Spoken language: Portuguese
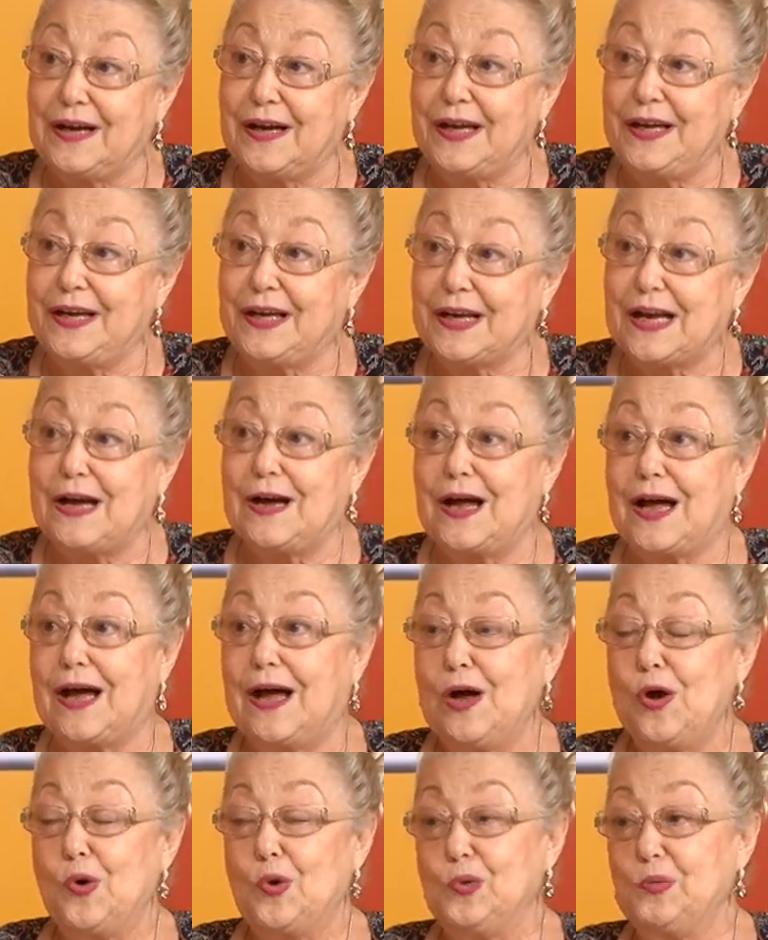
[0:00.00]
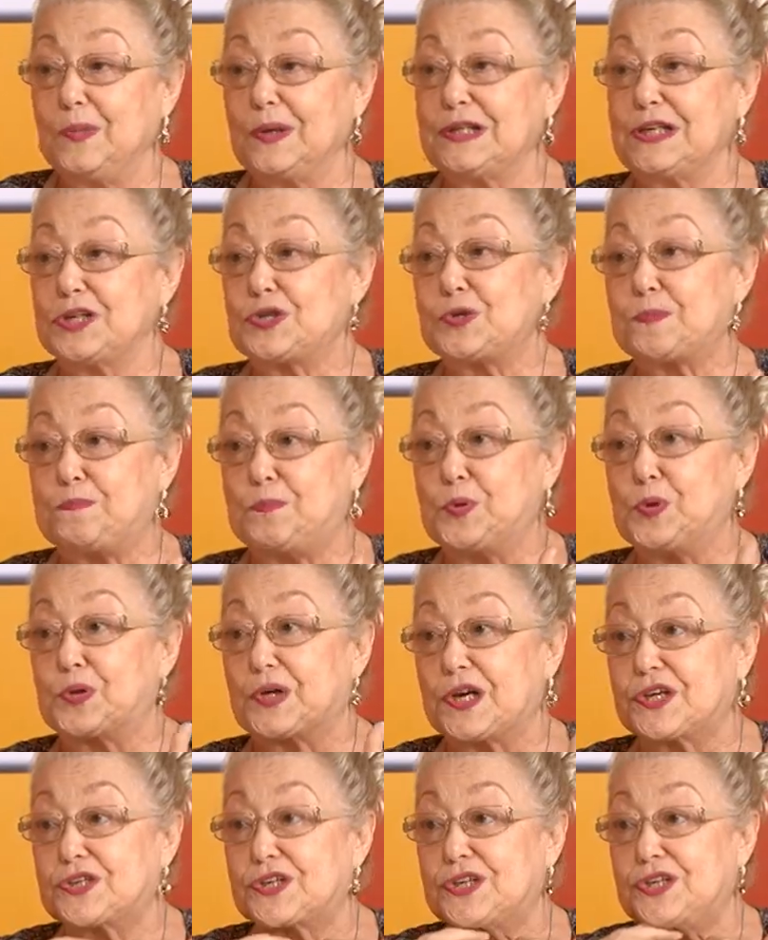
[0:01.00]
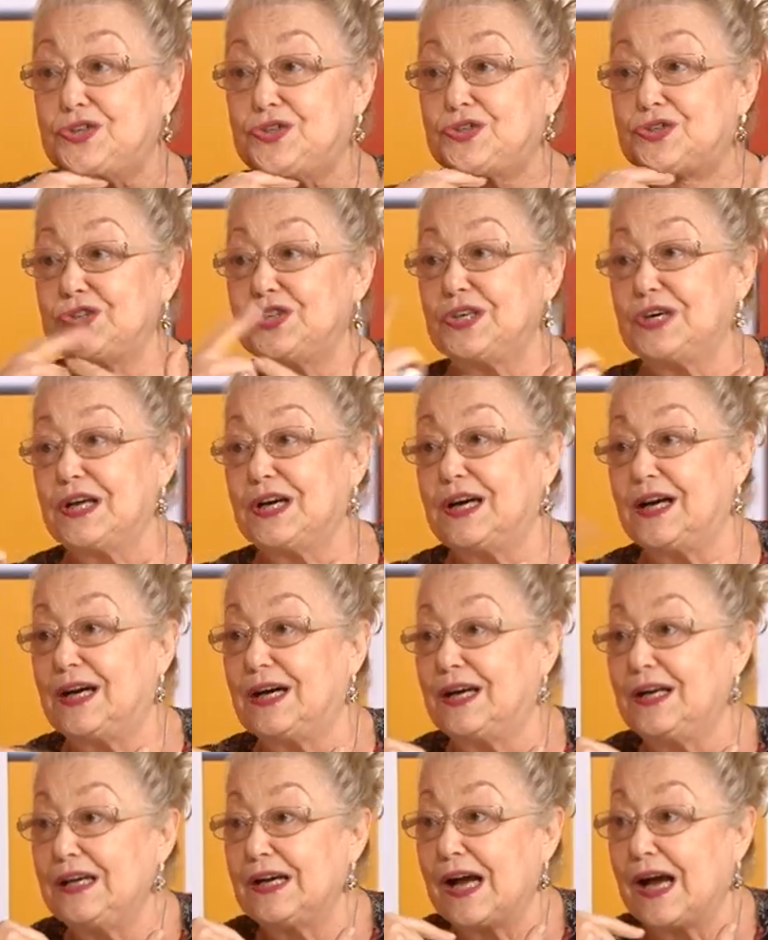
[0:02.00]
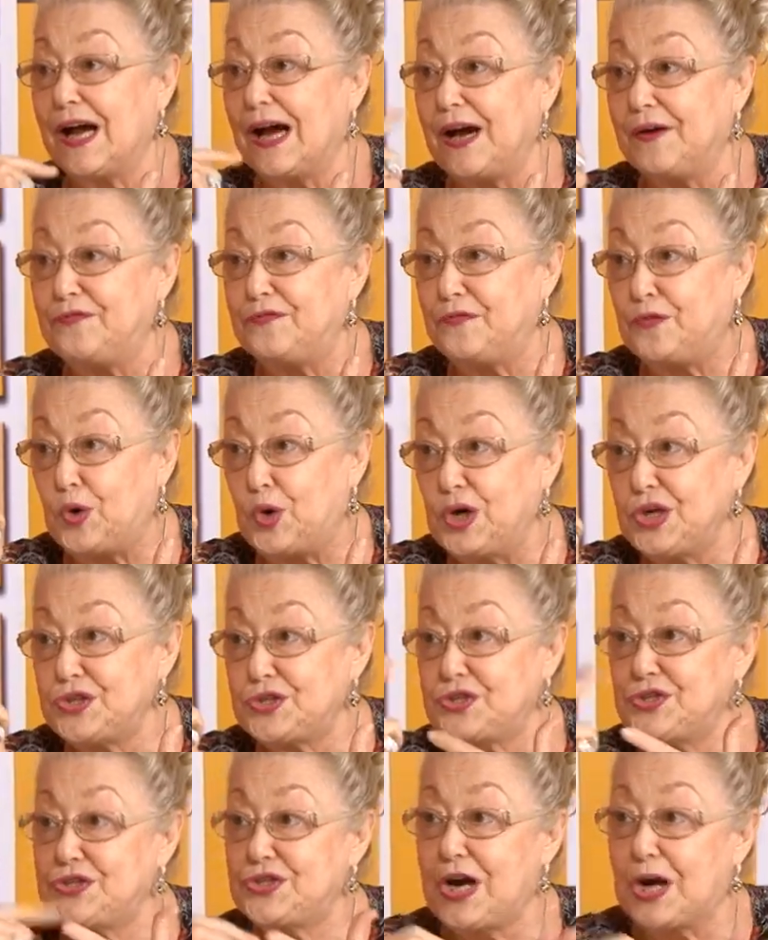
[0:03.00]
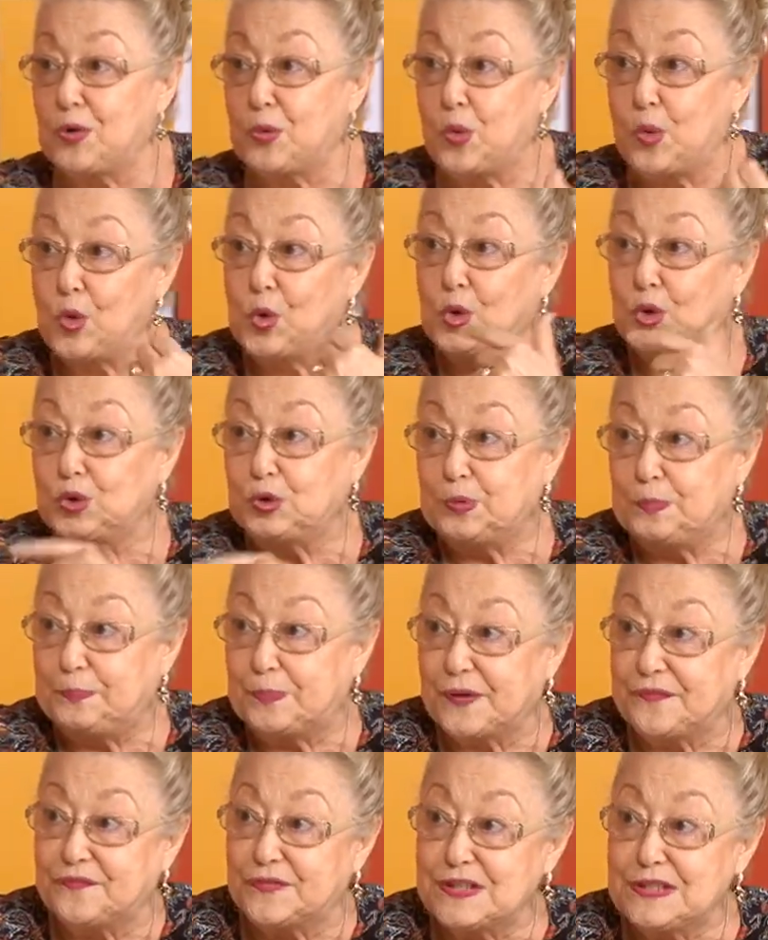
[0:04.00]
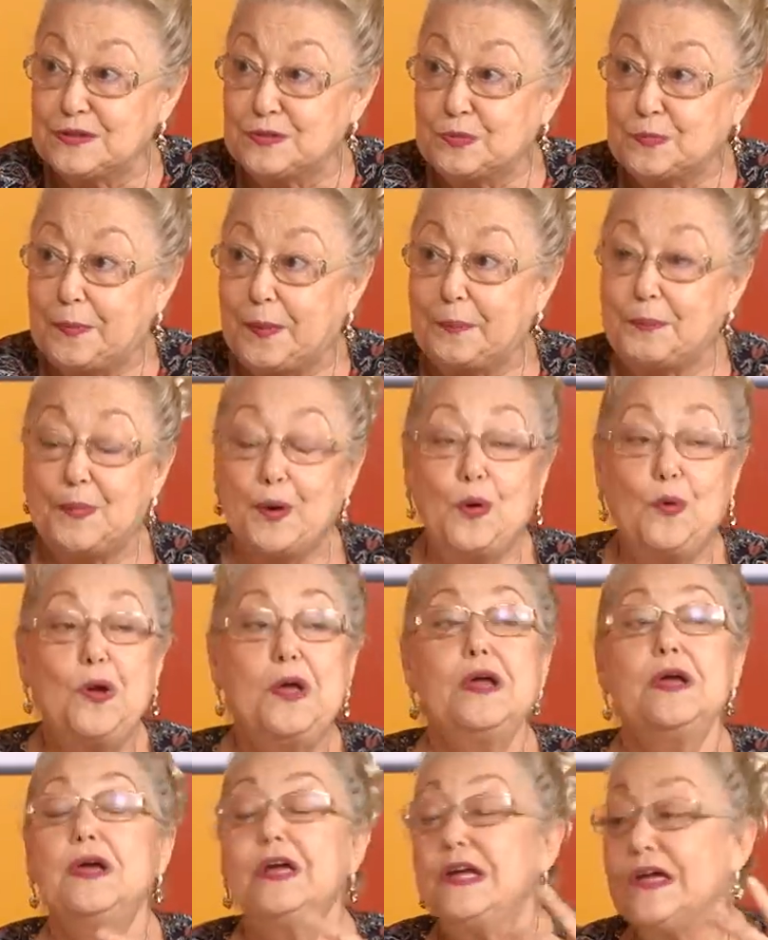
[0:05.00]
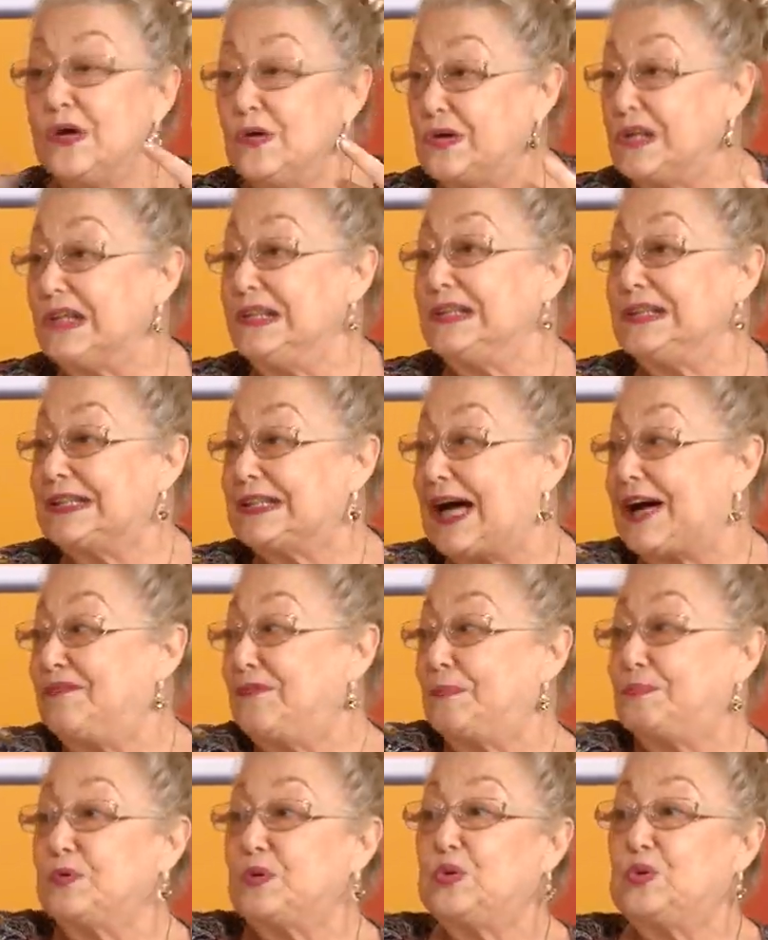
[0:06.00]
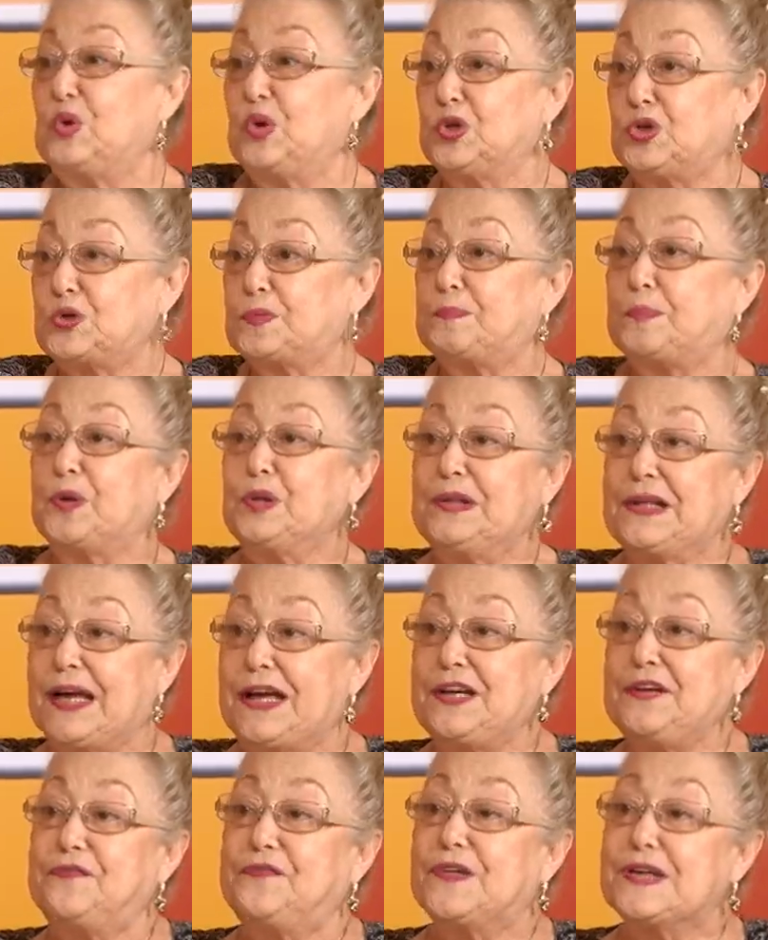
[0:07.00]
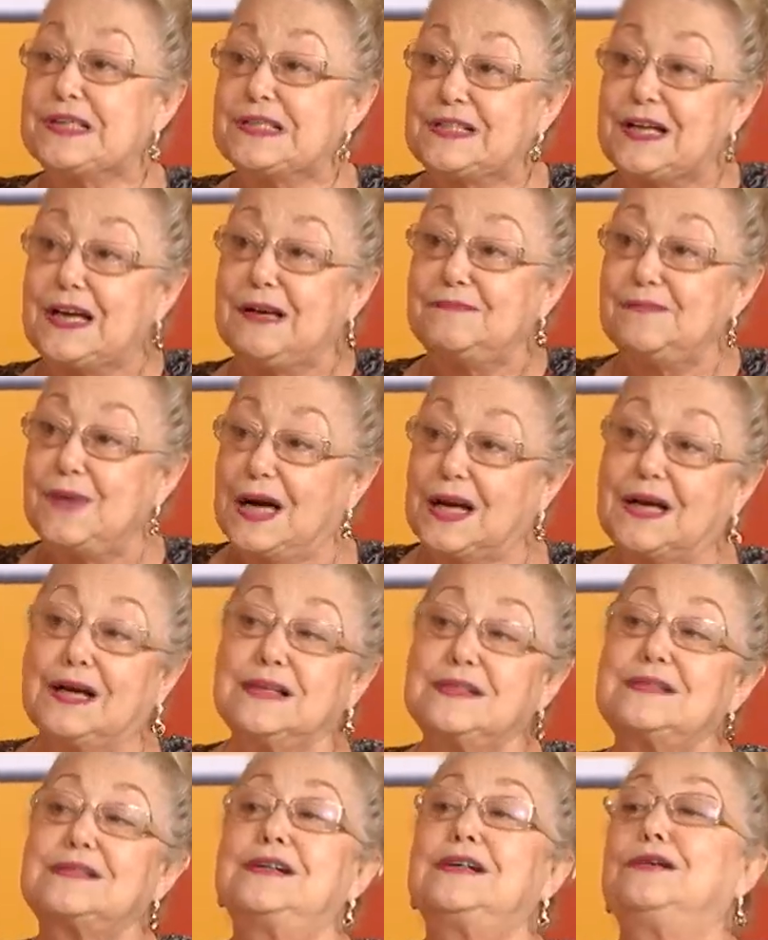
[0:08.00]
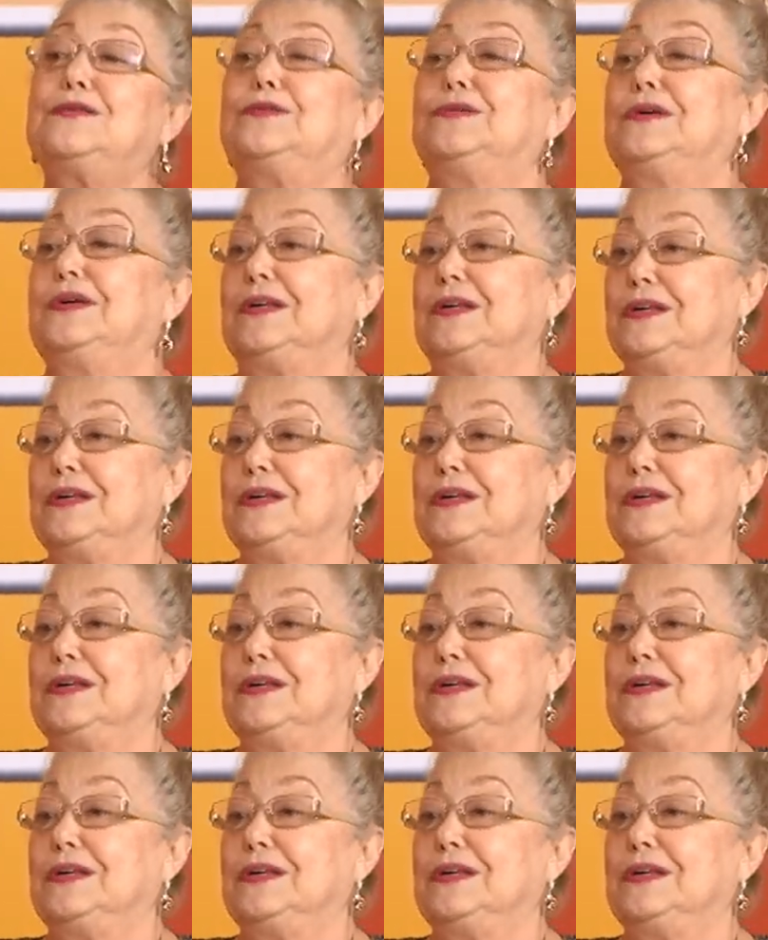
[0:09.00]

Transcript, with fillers: era uma das poucas que tinha a voz de acordo para fazer o papel, eu cantava para os outros poderem fazer a marcação.